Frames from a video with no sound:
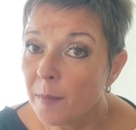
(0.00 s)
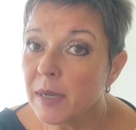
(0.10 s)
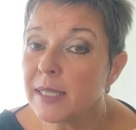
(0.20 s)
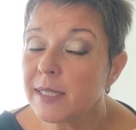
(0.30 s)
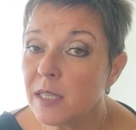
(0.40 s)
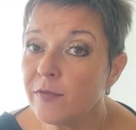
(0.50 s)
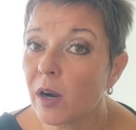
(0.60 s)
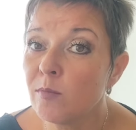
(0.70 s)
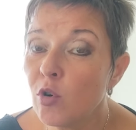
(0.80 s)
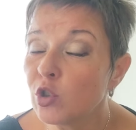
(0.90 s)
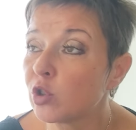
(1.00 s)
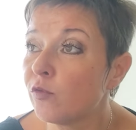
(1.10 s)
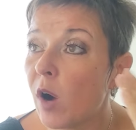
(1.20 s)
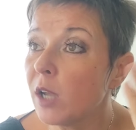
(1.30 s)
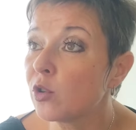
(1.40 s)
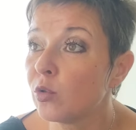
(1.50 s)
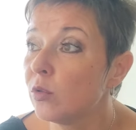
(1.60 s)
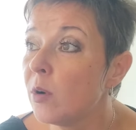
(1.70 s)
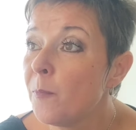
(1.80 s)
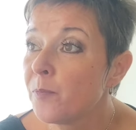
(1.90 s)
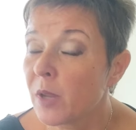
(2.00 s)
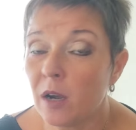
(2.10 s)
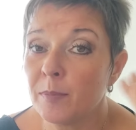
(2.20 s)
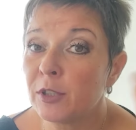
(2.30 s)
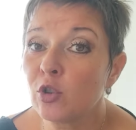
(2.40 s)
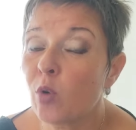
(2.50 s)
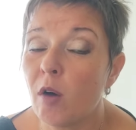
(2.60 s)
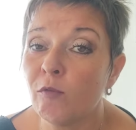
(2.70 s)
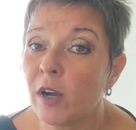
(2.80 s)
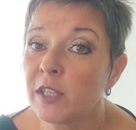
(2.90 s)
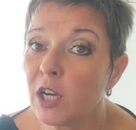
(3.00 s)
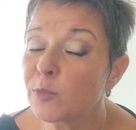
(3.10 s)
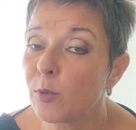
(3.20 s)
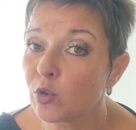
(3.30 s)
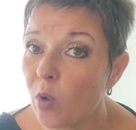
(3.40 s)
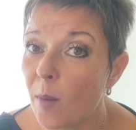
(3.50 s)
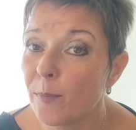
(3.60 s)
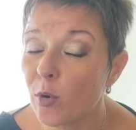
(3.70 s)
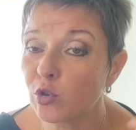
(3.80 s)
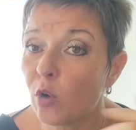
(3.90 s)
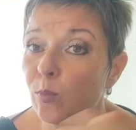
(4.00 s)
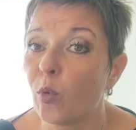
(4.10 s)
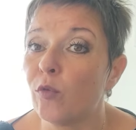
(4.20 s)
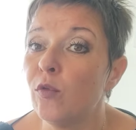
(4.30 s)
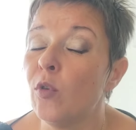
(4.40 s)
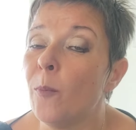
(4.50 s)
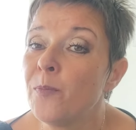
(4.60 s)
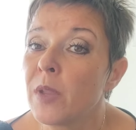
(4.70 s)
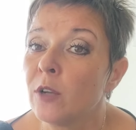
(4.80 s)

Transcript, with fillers: Mais ici, vraiment, je vois que euh, peut-être un voyage peut être important pour vous.